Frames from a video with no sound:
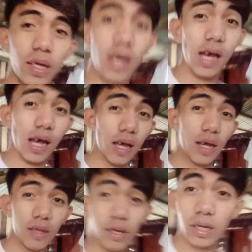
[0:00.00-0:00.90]
par kaya
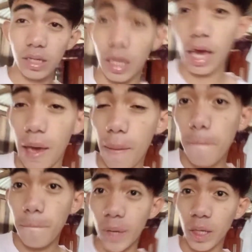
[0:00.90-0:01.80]
sige
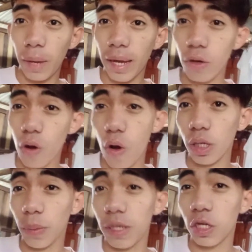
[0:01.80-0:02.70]
samahan nyo ako
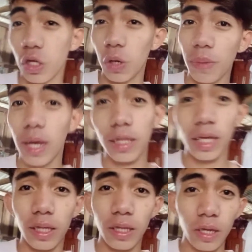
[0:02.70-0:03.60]
sa pag-serve
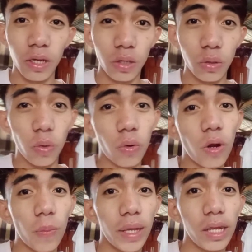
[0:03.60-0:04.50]
natin So,
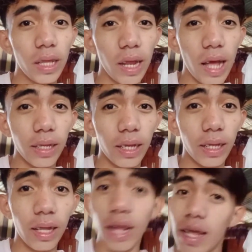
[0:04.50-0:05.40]
din
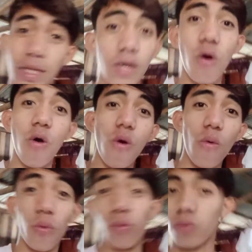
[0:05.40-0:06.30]
natin. Let's
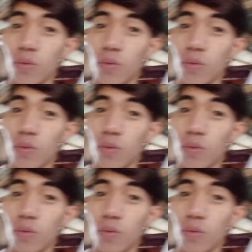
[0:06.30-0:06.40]
go!